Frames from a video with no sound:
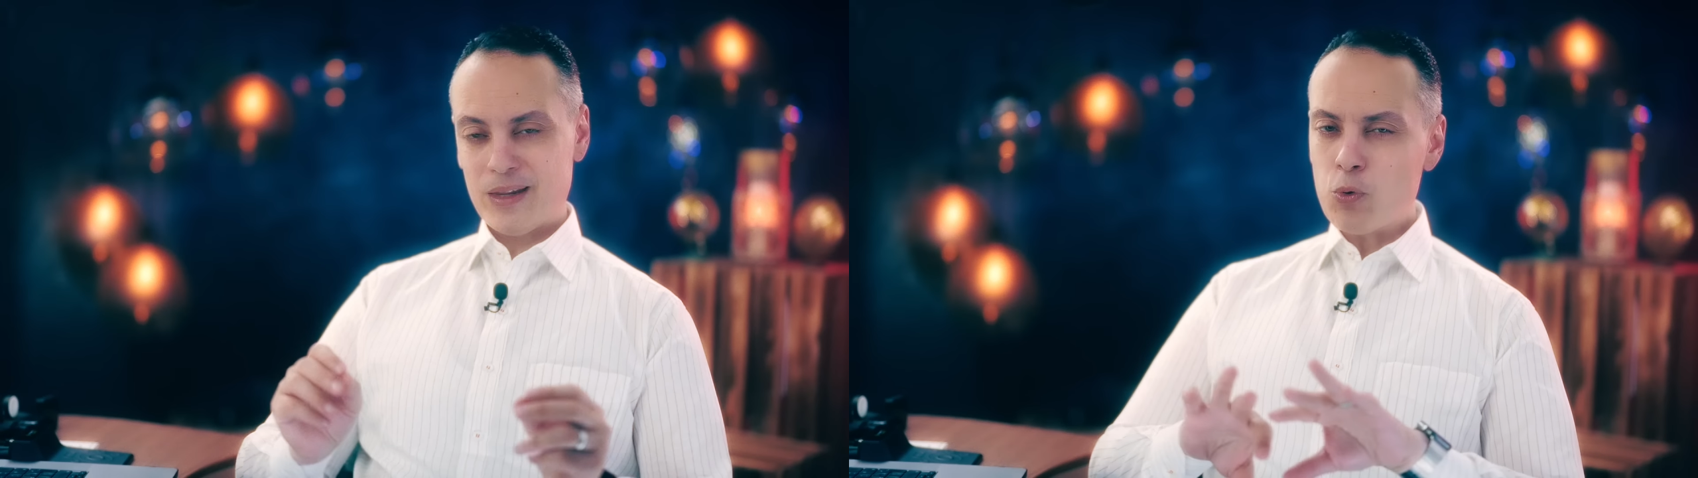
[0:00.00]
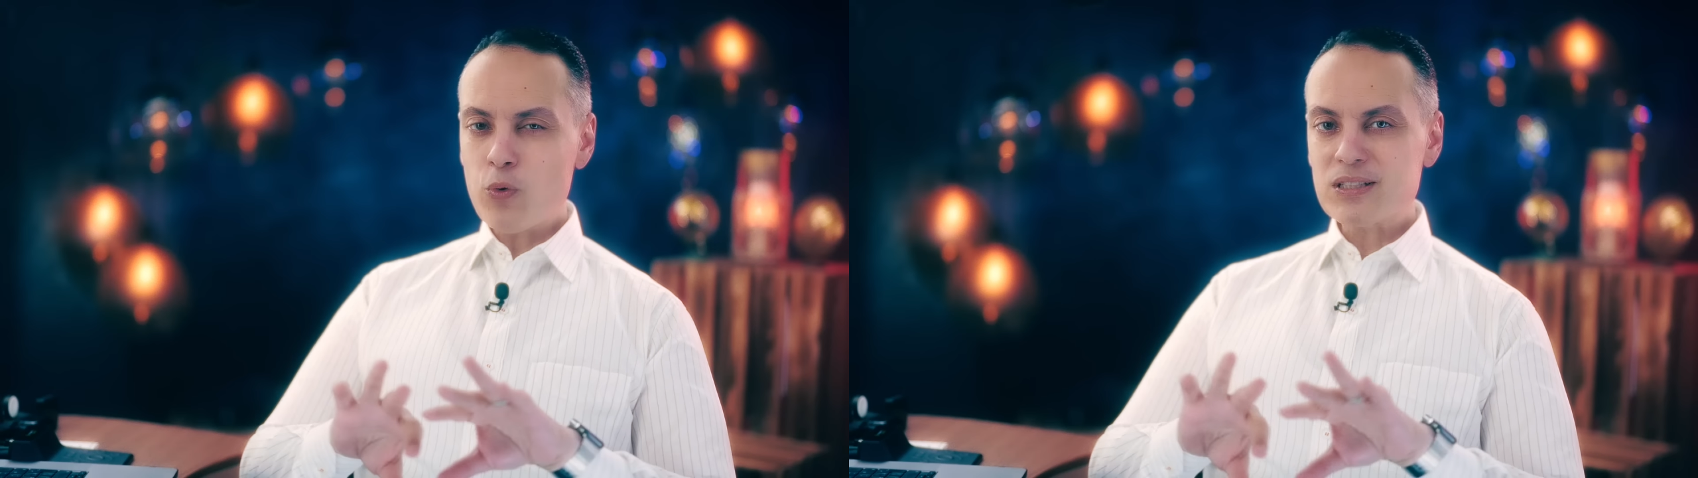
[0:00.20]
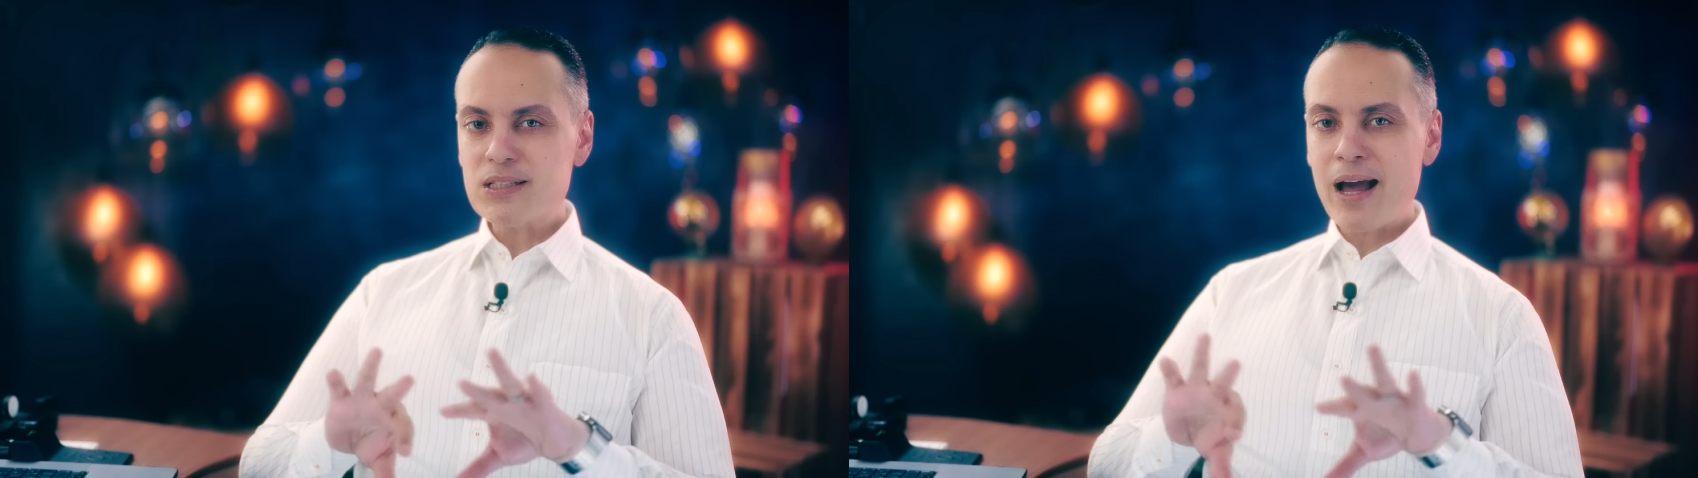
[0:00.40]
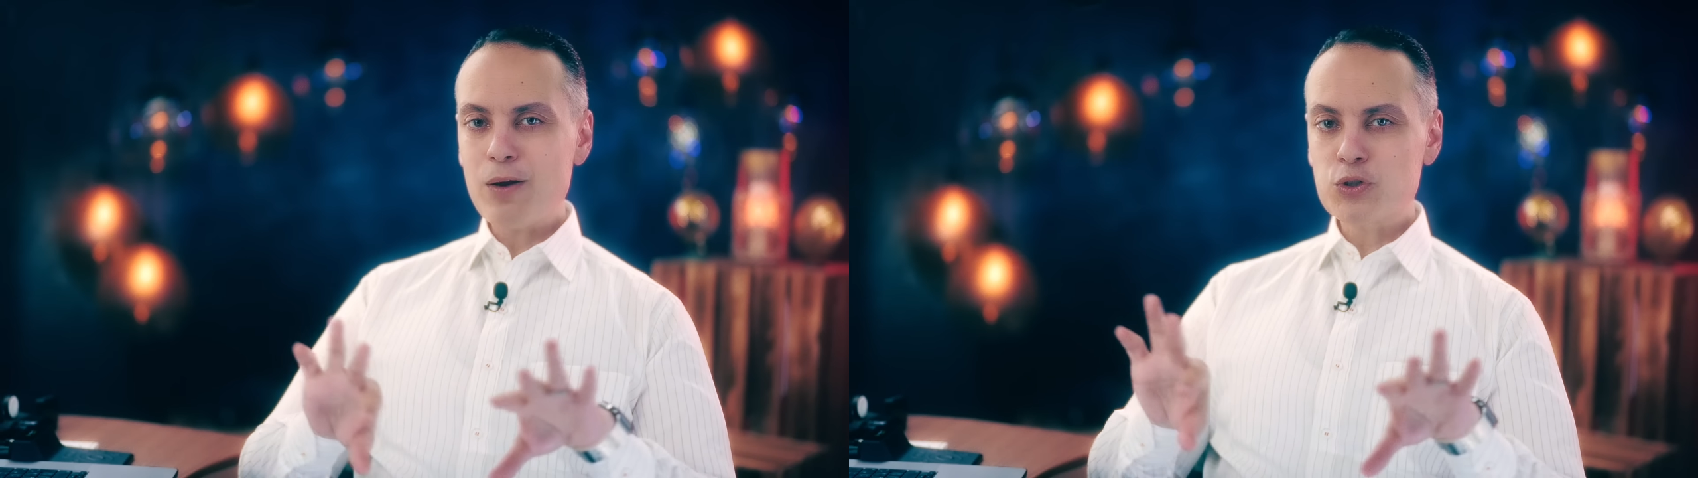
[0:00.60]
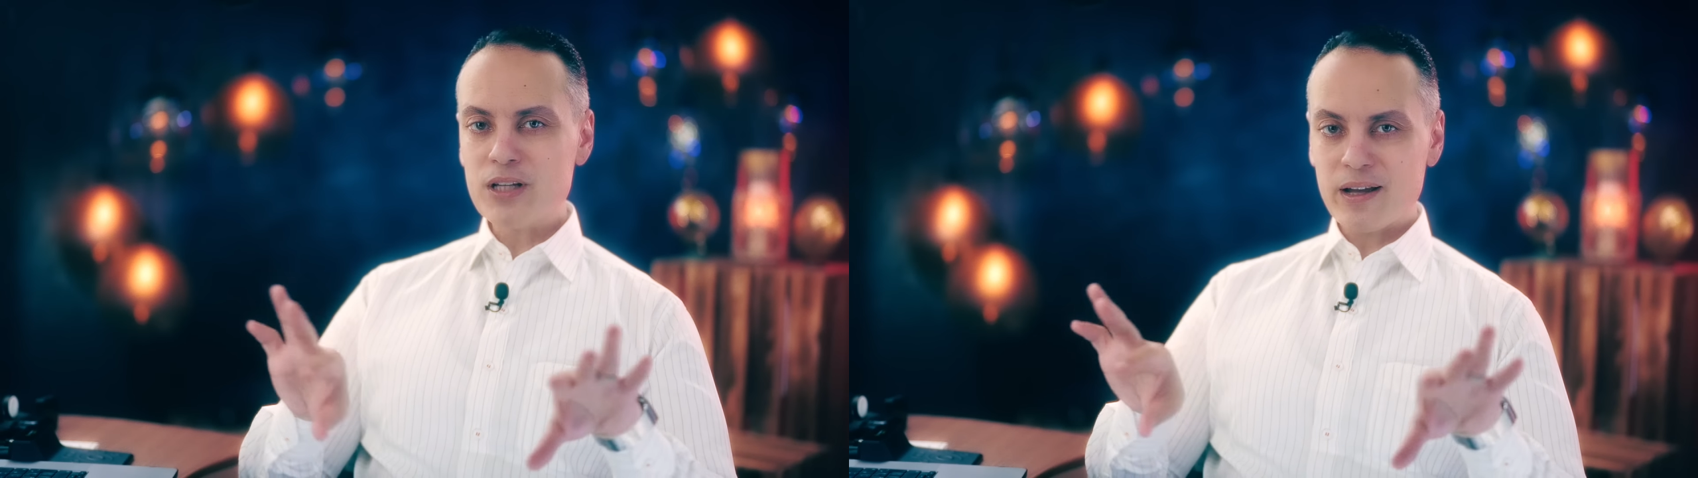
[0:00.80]
وابوه
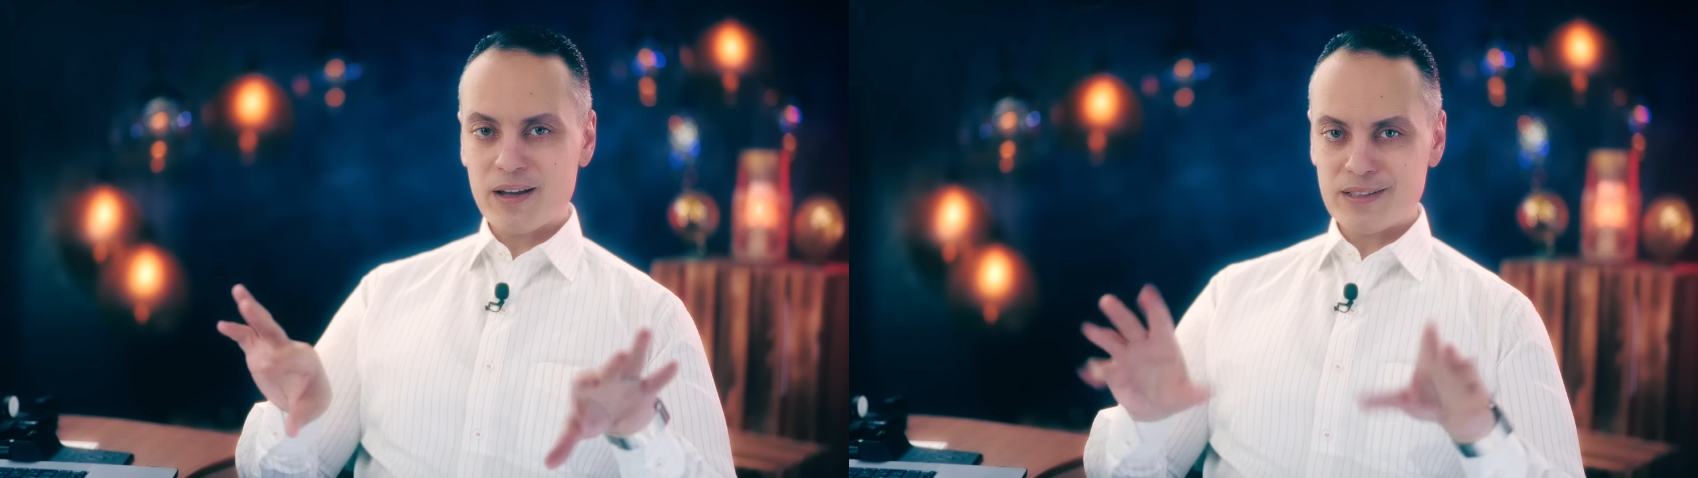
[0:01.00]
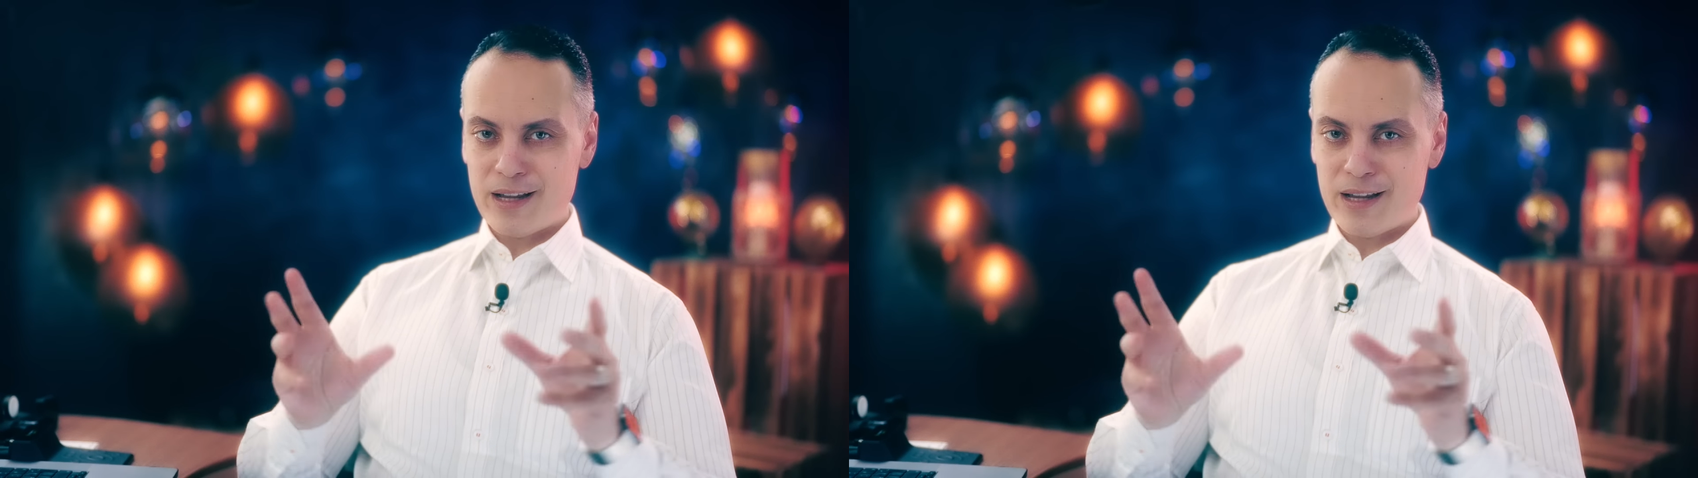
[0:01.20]
وسع له سكه